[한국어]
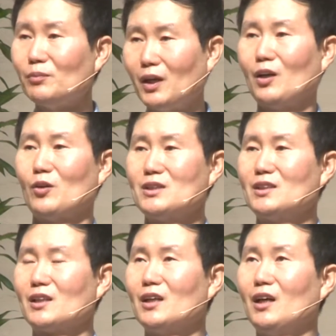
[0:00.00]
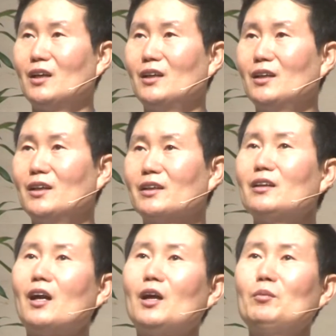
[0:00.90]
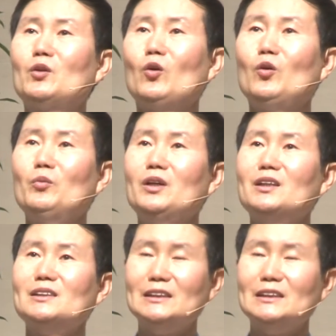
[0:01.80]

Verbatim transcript: 말라고 하시니까 그 하나님의 도움을